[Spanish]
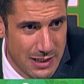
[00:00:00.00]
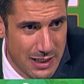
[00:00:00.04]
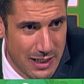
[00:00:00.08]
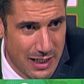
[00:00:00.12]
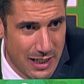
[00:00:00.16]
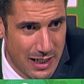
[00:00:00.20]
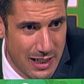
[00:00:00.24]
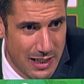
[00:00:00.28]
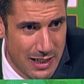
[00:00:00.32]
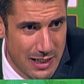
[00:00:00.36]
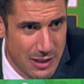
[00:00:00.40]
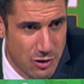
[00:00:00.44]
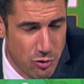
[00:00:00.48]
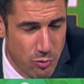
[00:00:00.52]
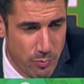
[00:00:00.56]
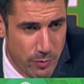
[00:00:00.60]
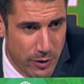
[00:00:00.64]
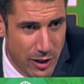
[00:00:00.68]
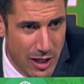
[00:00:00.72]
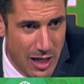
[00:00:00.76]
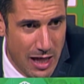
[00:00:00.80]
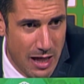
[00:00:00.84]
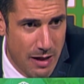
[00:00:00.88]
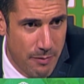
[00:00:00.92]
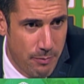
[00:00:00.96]
de, de,
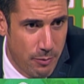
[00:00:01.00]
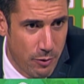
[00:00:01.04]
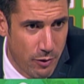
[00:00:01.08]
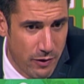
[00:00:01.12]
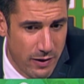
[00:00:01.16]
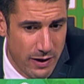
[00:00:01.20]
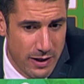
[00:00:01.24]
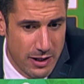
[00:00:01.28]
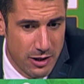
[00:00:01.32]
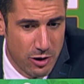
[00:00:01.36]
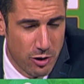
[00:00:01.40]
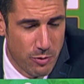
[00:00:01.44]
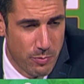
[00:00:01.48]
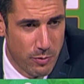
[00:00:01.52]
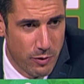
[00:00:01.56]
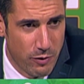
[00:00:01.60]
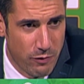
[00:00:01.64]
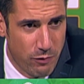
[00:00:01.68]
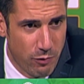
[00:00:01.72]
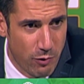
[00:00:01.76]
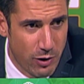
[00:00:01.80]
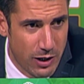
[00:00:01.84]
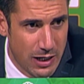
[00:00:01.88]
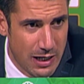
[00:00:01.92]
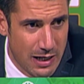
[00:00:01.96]
superioridad por dentro, por
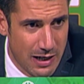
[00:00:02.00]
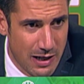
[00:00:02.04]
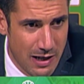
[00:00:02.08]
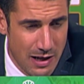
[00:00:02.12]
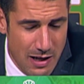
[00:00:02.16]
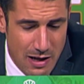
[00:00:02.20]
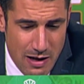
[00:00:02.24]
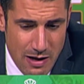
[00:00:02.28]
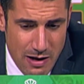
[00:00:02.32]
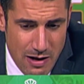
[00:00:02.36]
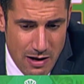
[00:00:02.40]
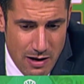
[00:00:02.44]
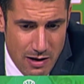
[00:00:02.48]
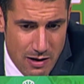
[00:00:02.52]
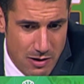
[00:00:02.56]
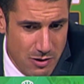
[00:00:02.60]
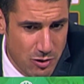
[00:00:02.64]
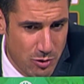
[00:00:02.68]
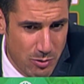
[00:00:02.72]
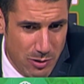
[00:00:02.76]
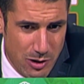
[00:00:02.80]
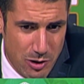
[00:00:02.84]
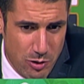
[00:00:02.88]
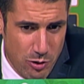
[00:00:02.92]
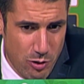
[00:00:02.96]
fuera,
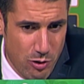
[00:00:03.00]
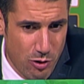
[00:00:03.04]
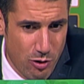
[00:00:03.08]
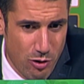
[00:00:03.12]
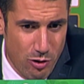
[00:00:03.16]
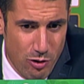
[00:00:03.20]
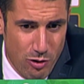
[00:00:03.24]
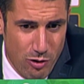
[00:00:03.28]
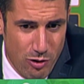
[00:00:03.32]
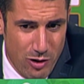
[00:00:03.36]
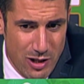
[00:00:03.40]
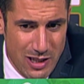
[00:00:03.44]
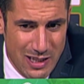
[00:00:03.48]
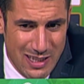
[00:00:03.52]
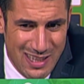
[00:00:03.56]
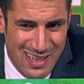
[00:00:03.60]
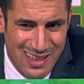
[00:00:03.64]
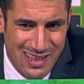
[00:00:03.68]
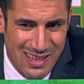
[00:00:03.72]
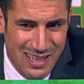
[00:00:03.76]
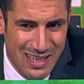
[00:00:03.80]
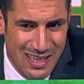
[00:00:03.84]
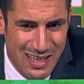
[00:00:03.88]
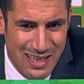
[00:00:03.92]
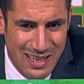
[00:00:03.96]
sobre todo
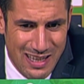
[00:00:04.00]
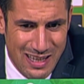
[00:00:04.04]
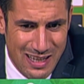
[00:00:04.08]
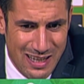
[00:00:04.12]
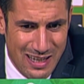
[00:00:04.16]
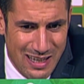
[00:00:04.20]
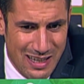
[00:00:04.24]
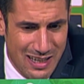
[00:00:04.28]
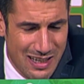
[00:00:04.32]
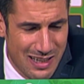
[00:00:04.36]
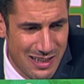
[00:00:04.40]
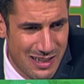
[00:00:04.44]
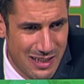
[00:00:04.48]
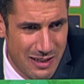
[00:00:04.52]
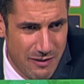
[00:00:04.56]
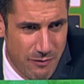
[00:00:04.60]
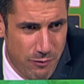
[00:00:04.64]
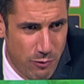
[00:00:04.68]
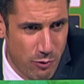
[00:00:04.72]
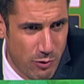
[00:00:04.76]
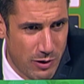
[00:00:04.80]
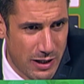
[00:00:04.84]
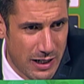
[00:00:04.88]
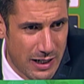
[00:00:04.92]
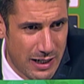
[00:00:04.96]
intentar
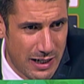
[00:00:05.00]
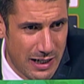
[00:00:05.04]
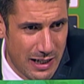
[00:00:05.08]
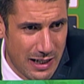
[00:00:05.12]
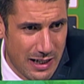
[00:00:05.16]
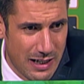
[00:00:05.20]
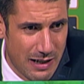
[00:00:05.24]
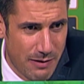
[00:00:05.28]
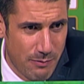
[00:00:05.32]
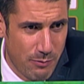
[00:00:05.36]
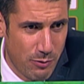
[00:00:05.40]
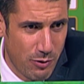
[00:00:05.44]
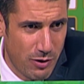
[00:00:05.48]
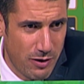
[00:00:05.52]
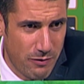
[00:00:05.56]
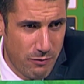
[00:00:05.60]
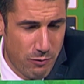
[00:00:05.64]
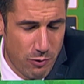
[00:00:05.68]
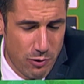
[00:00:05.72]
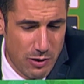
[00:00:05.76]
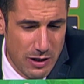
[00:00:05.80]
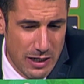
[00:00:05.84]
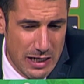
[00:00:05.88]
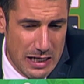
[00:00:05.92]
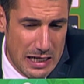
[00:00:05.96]
disfrutar en el campo,
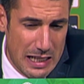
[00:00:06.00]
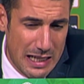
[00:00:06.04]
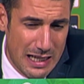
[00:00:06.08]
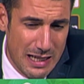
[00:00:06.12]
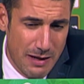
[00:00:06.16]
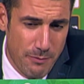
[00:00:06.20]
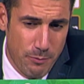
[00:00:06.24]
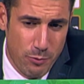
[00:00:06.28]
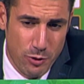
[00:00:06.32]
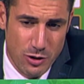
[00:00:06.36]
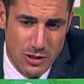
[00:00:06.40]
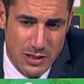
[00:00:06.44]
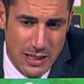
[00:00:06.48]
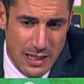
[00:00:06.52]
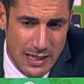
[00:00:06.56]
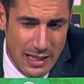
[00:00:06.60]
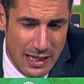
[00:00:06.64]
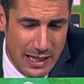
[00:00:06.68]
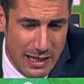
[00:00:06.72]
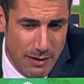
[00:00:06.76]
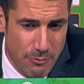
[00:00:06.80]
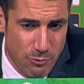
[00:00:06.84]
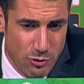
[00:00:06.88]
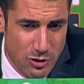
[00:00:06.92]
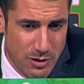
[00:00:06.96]
disfrutar en el campo y si
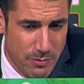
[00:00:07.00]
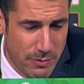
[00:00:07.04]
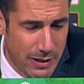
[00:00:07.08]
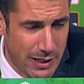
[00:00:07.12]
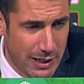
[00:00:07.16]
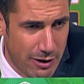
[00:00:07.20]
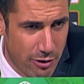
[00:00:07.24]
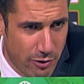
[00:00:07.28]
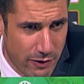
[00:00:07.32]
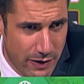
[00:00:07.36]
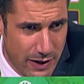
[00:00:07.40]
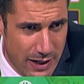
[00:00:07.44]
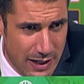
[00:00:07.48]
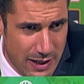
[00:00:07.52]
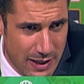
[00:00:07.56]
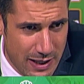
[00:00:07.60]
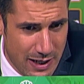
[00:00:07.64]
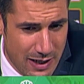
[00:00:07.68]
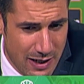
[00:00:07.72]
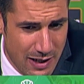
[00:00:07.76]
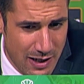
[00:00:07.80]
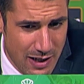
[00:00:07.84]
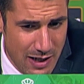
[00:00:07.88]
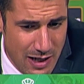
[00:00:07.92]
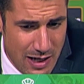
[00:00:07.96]
atacamos de manera
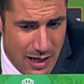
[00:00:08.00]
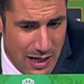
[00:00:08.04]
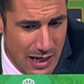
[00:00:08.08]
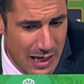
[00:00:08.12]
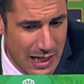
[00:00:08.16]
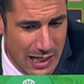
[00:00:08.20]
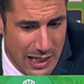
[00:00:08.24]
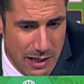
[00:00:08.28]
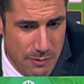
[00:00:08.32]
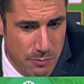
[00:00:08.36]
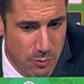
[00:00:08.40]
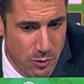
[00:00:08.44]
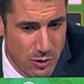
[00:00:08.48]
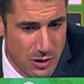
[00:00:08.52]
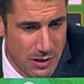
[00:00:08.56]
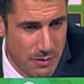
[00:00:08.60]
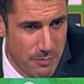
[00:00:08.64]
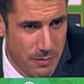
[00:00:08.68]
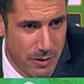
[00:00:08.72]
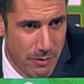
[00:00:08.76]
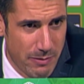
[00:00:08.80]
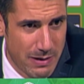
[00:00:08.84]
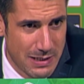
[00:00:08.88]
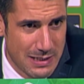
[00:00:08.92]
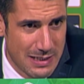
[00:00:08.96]
ordenada, el equipo
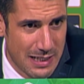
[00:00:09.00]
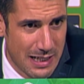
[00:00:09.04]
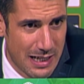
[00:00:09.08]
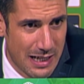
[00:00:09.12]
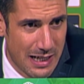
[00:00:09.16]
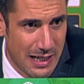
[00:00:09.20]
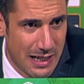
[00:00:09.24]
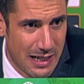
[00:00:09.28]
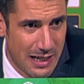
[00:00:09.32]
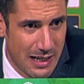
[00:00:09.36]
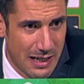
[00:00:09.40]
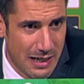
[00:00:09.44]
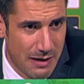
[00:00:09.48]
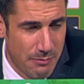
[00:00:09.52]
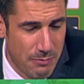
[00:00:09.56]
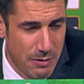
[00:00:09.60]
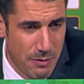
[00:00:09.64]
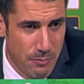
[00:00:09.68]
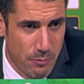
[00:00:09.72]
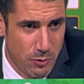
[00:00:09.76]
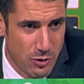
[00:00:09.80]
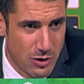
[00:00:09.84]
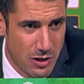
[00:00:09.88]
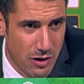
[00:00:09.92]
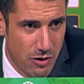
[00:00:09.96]
siempre va a estar
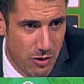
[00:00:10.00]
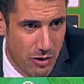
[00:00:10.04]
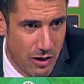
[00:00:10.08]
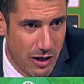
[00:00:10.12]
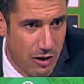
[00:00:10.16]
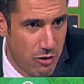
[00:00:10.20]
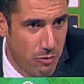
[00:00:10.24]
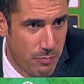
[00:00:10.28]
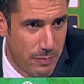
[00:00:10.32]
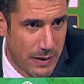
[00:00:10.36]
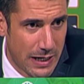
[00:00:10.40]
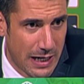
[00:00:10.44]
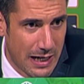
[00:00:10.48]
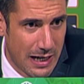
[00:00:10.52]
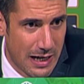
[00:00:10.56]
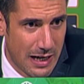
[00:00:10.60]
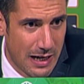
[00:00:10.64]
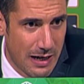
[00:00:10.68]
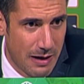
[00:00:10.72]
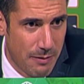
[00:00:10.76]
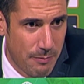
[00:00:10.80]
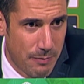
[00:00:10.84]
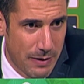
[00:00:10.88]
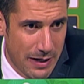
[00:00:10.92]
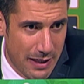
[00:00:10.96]
bien posicionado
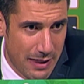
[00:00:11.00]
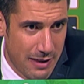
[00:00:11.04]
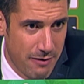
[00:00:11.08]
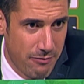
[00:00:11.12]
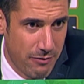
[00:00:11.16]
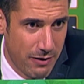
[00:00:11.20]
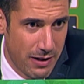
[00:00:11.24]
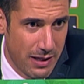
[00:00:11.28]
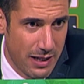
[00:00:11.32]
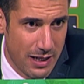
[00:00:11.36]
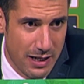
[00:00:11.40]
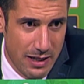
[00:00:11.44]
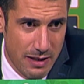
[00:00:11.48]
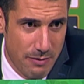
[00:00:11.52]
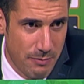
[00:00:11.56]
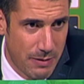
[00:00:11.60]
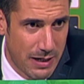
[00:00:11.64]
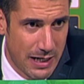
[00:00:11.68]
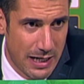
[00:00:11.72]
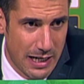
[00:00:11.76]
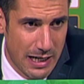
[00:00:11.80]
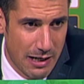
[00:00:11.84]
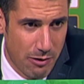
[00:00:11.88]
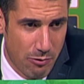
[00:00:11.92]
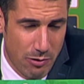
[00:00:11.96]
para, para defender de
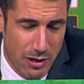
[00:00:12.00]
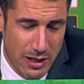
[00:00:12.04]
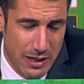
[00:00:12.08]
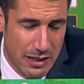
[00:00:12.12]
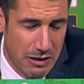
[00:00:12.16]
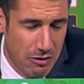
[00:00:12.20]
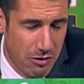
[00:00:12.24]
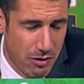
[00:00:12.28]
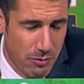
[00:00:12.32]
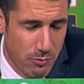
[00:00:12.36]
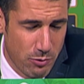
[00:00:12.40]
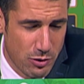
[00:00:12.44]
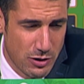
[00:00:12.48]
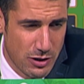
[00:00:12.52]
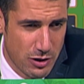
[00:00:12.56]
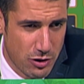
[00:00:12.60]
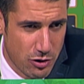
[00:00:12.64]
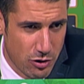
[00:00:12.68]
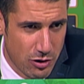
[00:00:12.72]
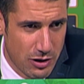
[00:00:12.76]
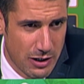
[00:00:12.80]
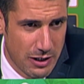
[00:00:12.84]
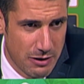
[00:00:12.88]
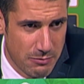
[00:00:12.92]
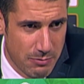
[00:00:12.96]
manera coherente, lo que hemos
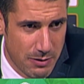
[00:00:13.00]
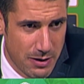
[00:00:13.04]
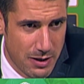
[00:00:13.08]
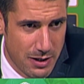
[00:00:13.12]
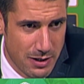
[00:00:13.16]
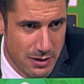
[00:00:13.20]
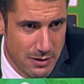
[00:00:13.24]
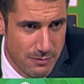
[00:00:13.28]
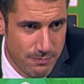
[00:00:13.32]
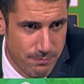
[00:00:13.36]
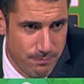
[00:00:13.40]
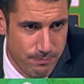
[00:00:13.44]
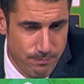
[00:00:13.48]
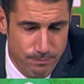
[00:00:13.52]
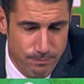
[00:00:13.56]
dicho otras veces.